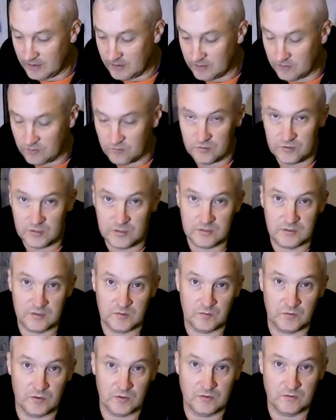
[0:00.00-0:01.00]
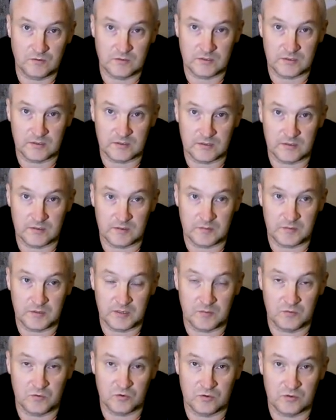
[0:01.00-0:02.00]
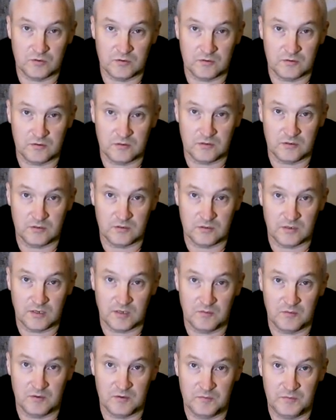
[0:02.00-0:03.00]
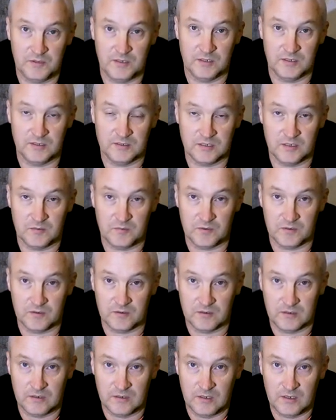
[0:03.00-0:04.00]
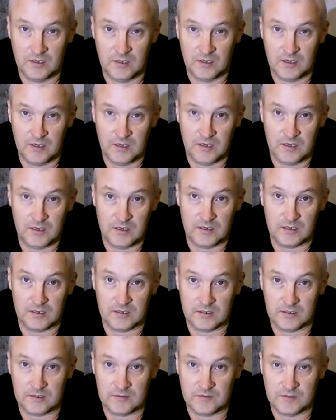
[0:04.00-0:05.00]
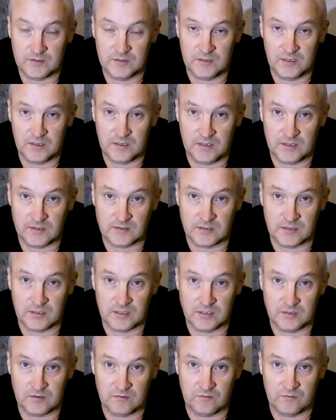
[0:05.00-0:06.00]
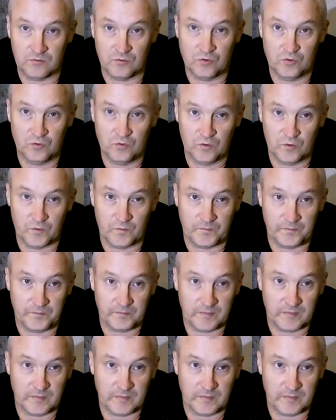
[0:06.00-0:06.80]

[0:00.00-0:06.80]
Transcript: научиться им пользоваться, потому что как бы пильные цепи э, всегда я затачивал вручную.